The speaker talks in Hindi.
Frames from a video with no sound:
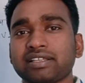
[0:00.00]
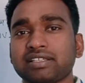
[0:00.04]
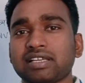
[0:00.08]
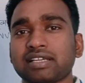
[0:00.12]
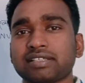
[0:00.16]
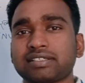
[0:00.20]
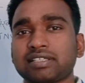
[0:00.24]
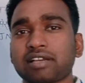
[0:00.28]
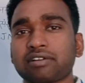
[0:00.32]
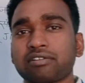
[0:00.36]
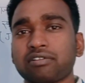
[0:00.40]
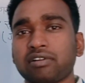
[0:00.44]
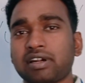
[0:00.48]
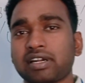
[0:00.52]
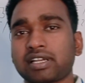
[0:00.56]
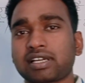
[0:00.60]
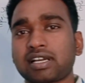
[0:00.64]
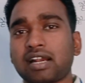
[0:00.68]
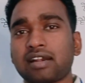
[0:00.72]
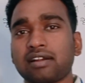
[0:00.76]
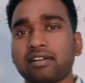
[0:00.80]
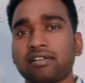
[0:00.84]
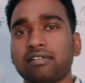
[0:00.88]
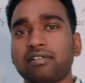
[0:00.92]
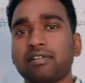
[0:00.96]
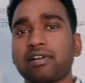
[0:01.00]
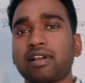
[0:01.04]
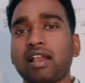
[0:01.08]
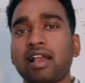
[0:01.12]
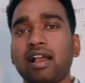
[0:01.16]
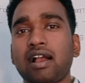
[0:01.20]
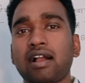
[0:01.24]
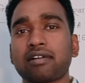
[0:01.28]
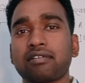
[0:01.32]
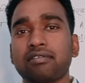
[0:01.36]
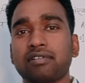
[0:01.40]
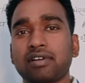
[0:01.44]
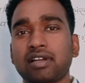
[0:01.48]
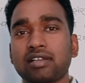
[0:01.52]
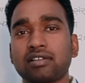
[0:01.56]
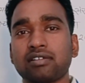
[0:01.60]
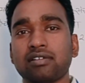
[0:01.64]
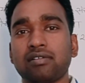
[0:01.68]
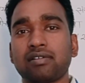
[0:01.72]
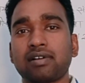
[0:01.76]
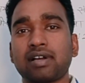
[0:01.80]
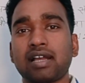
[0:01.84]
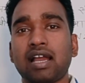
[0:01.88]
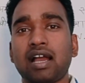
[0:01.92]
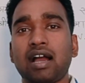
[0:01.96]
जैसे गुणखंड हो गया गुड़ज
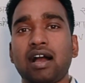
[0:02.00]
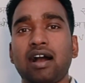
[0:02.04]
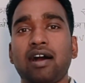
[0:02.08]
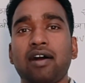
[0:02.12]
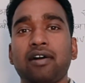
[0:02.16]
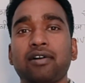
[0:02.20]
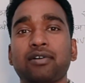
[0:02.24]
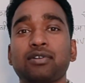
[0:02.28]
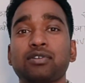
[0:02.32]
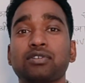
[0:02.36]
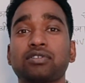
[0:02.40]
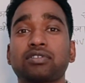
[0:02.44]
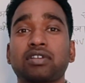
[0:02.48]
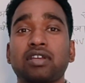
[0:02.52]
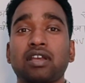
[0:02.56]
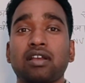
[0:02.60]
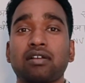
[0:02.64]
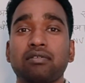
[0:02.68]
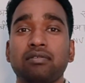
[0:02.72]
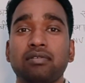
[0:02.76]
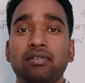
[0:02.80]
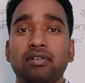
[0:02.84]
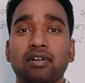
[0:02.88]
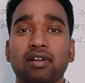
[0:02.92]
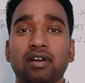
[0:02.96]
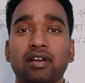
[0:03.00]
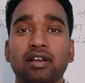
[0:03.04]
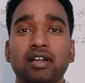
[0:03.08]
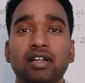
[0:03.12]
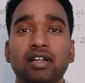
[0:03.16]
हो गया और उसके गुड़